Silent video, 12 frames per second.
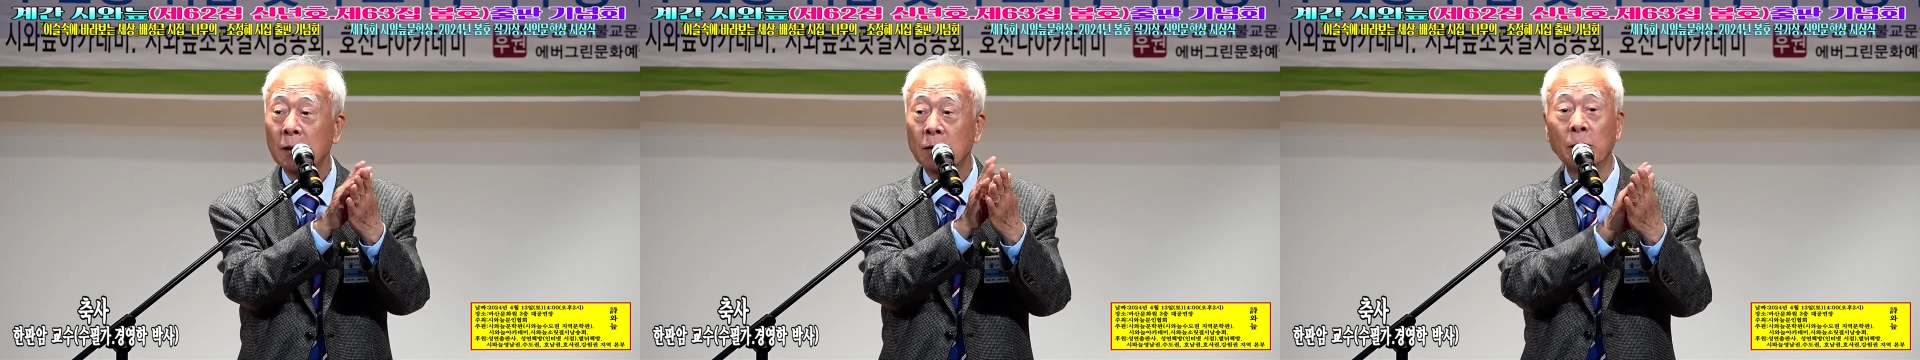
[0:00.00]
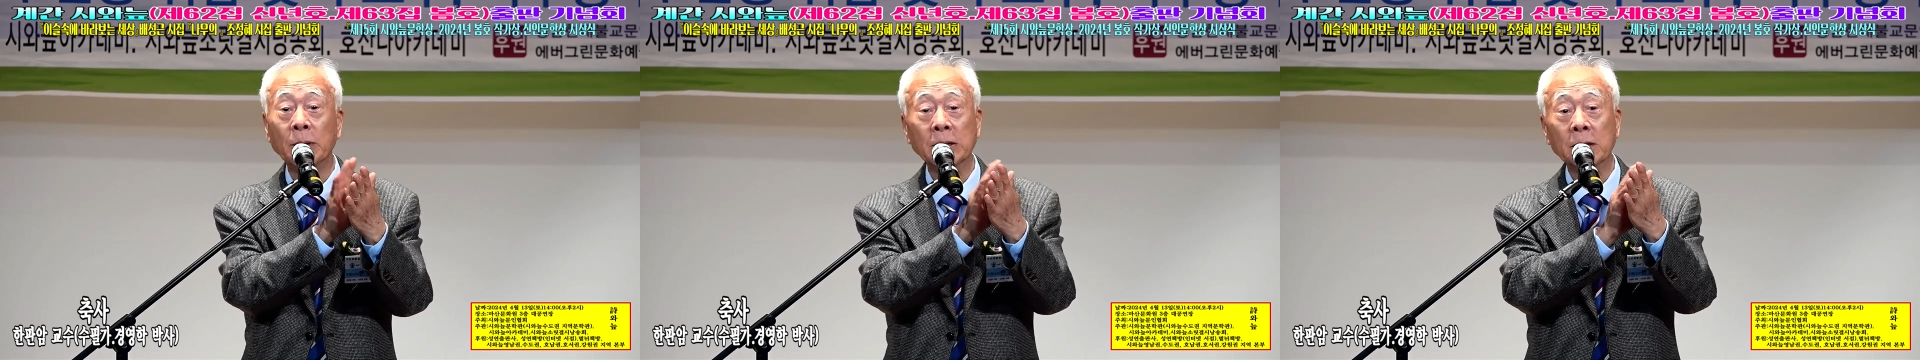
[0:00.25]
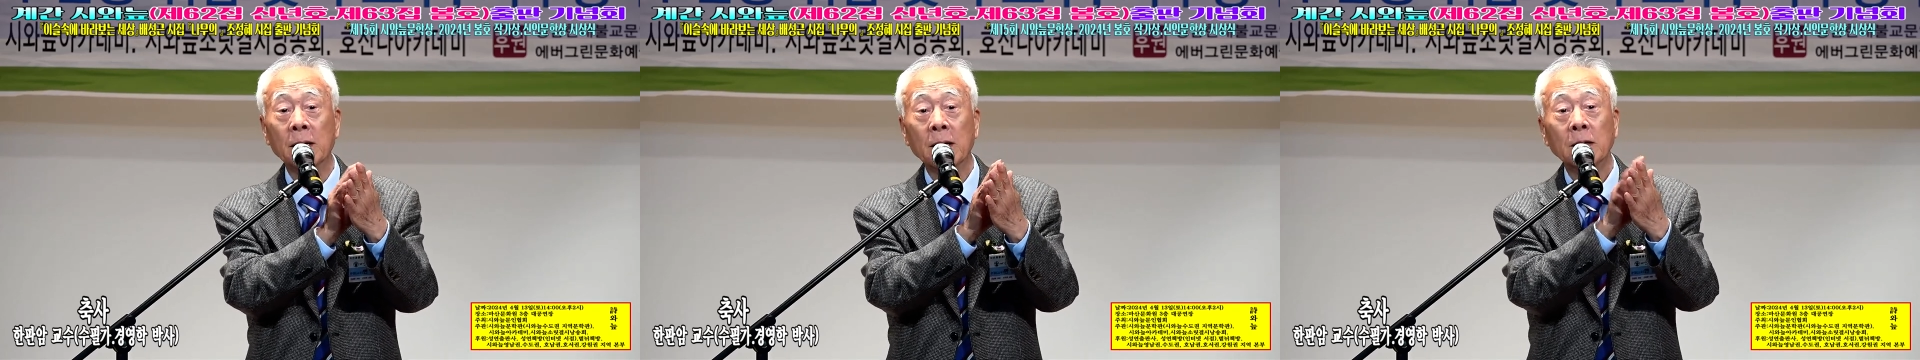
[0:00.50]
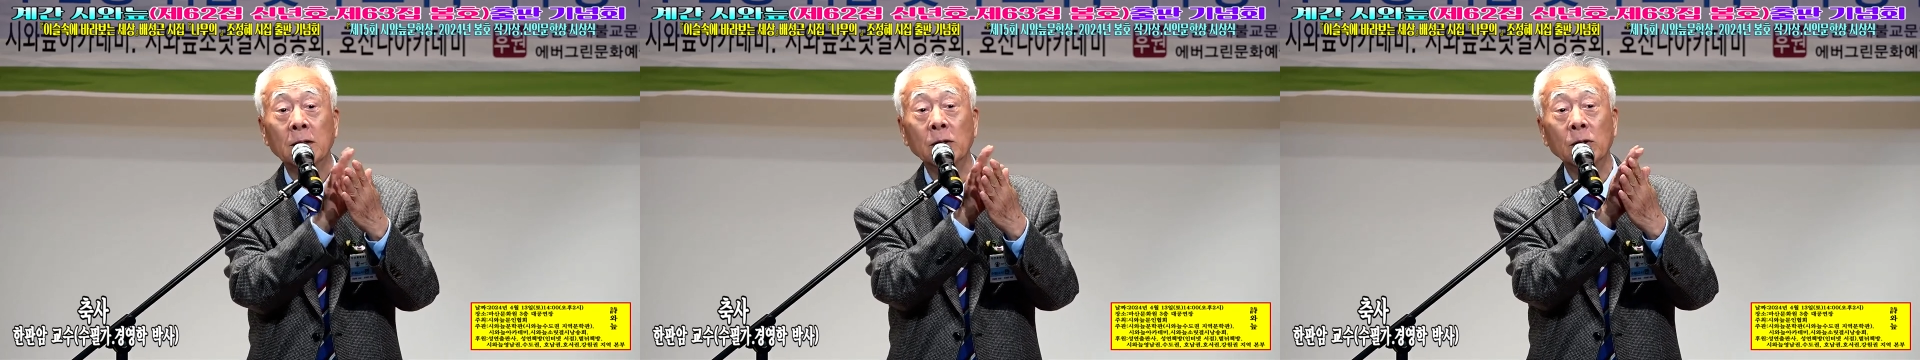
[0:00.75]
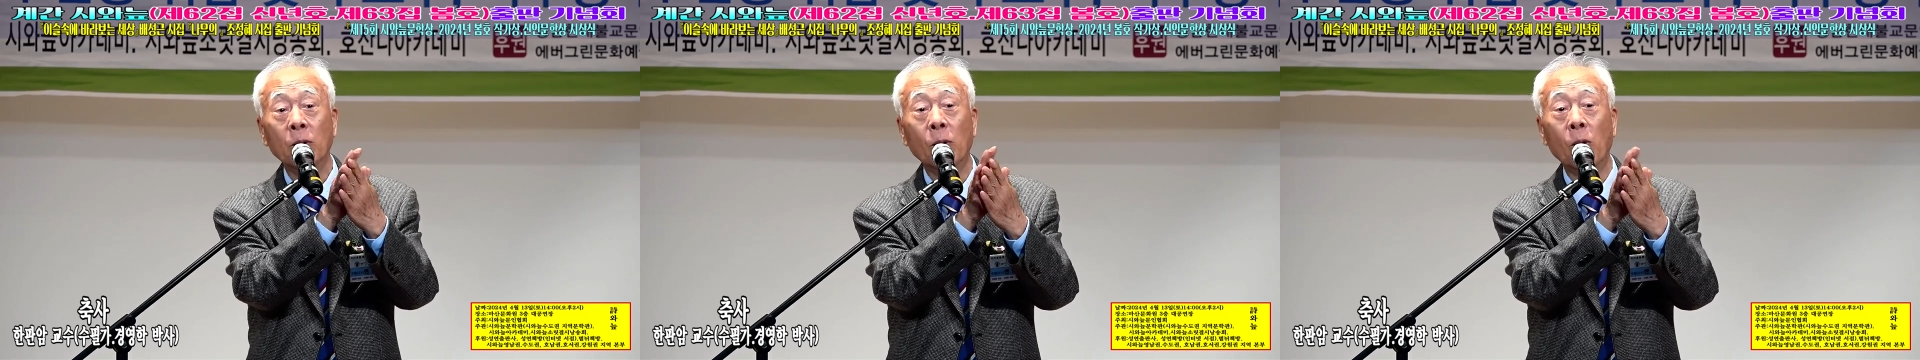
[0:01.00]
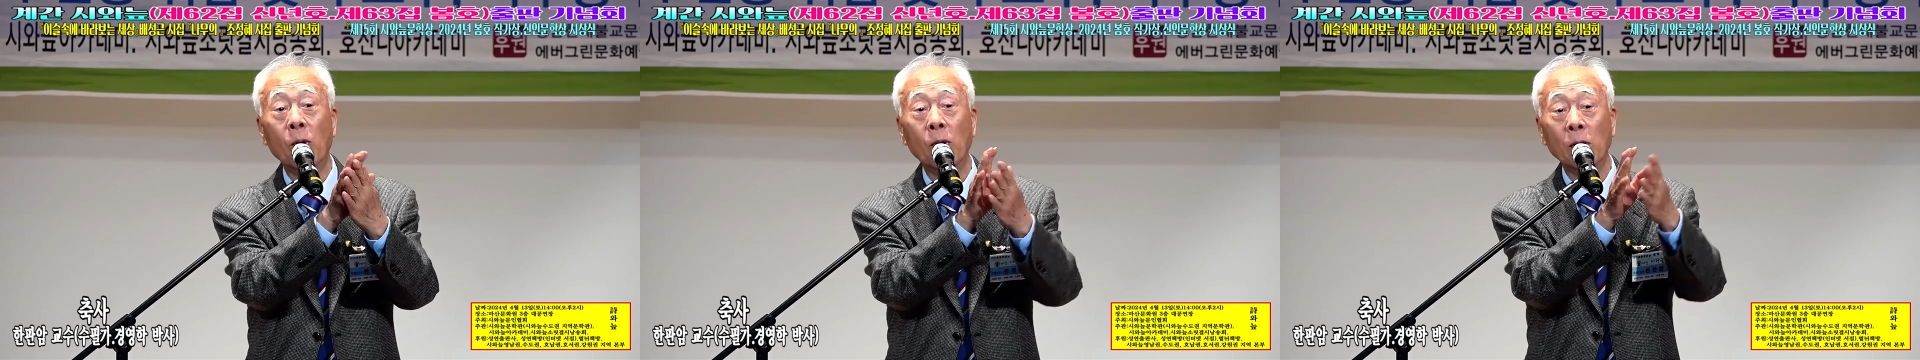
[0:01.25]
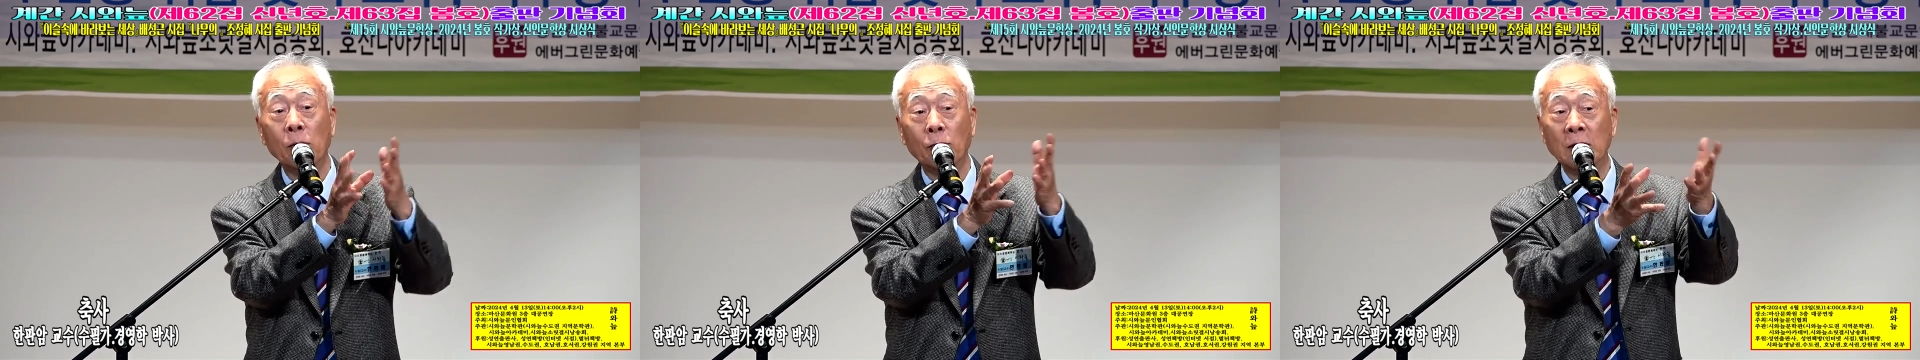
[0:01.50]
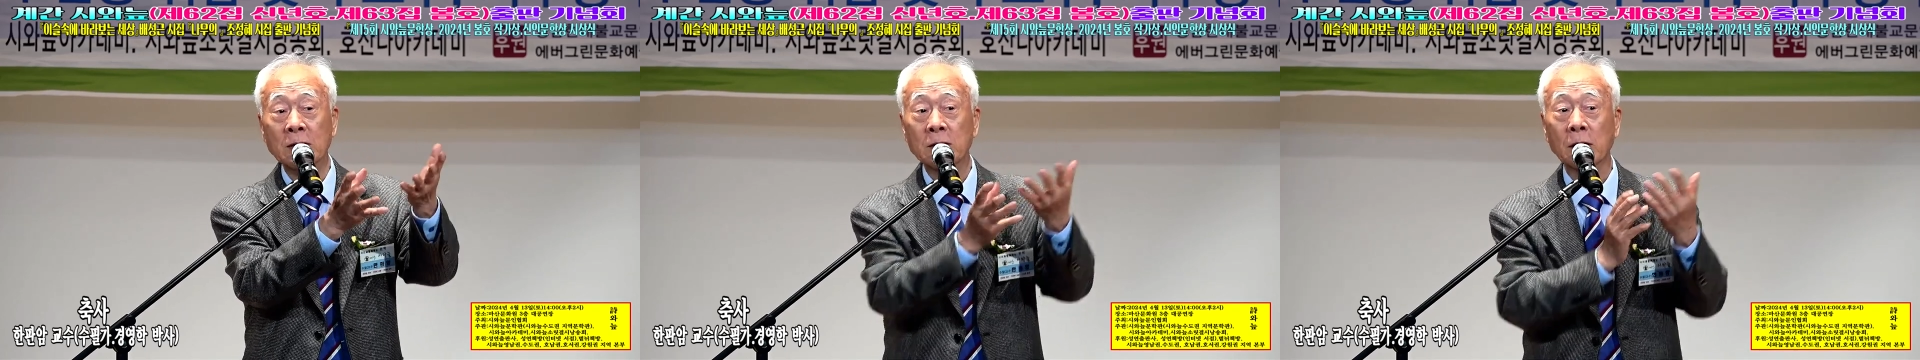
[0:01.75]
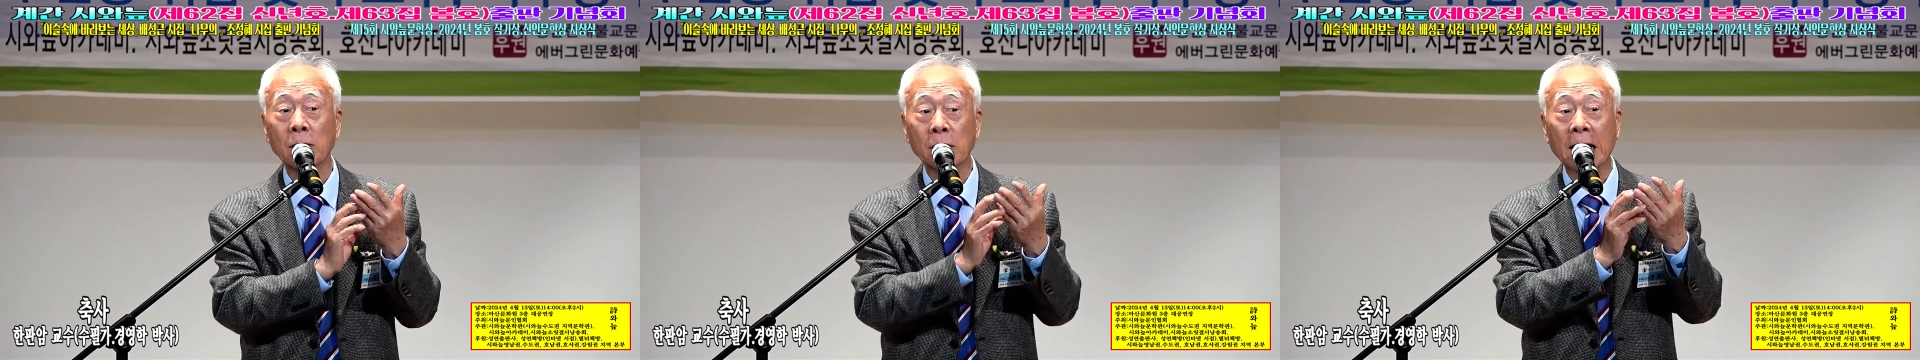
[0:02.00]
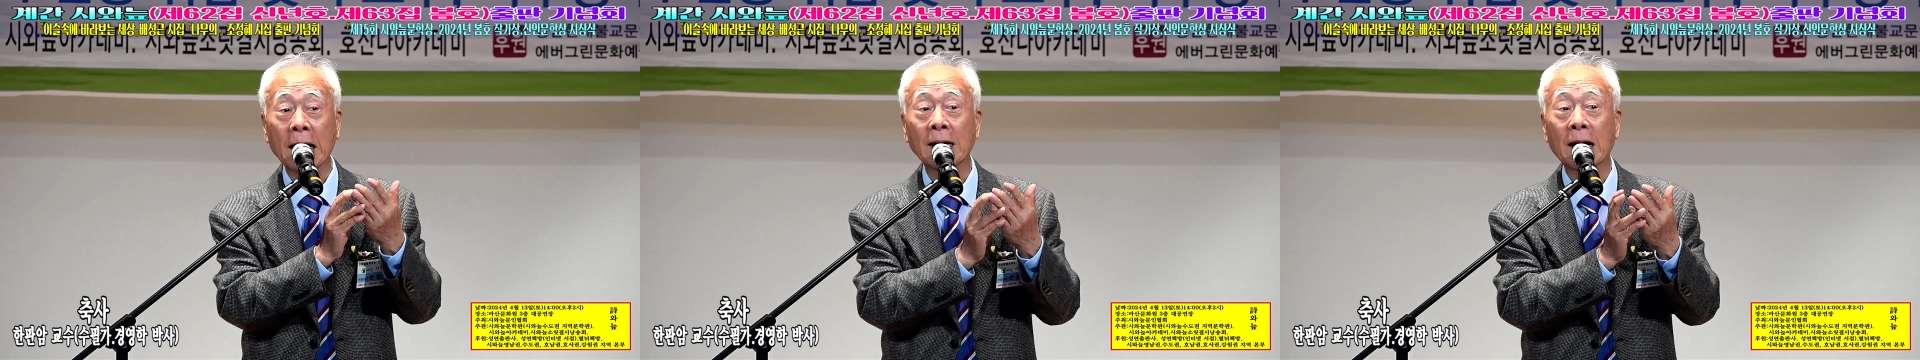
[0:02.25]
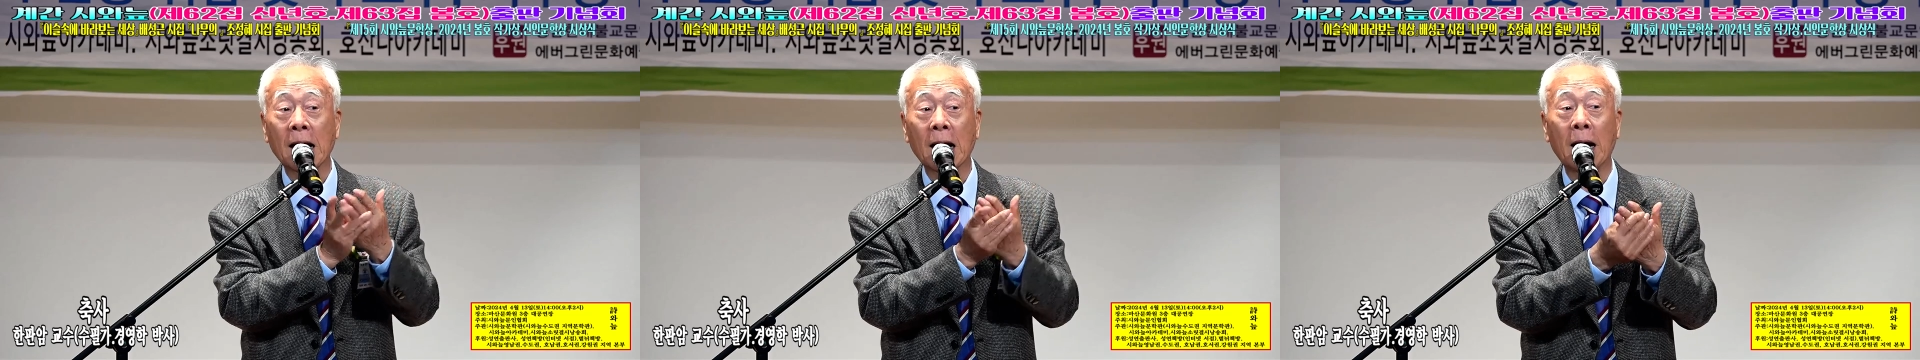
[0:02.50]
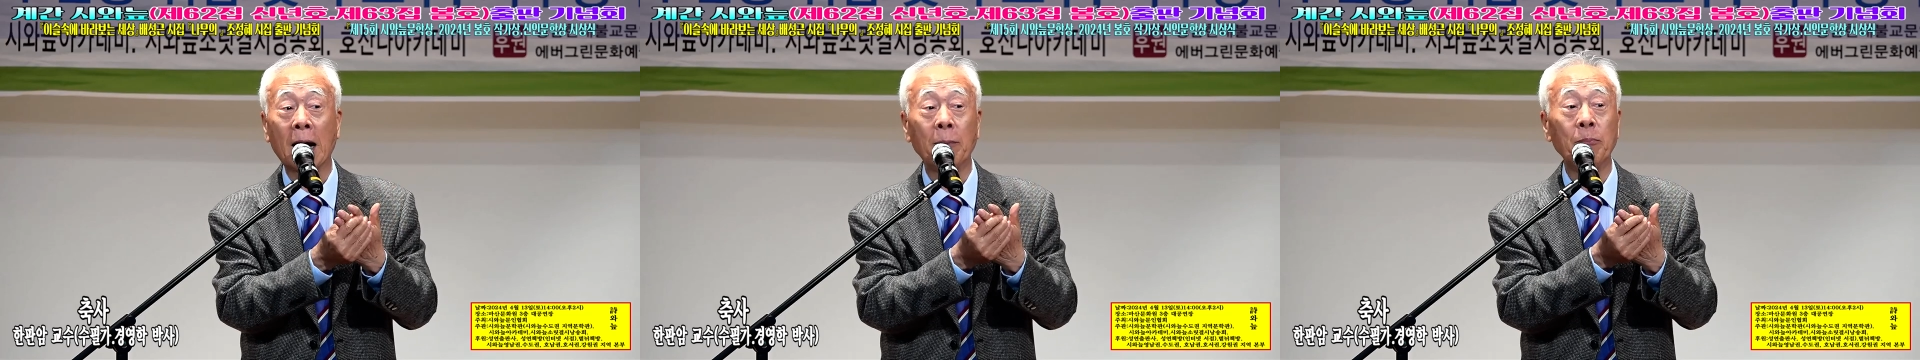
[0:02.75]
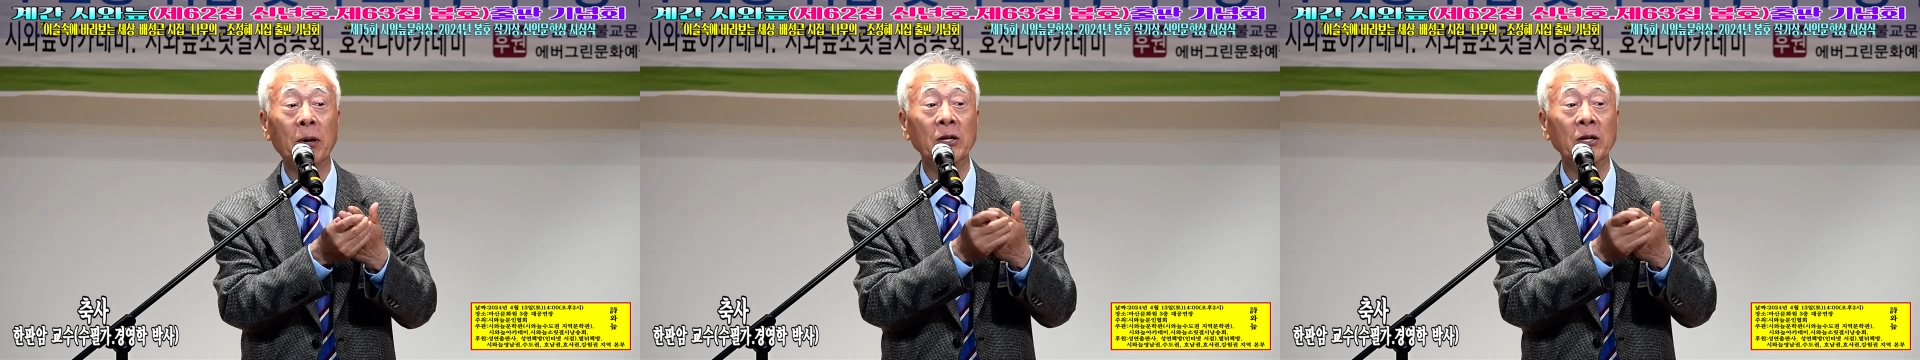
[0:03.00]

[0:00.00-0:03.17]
그러면 그오을 원석을 캐다가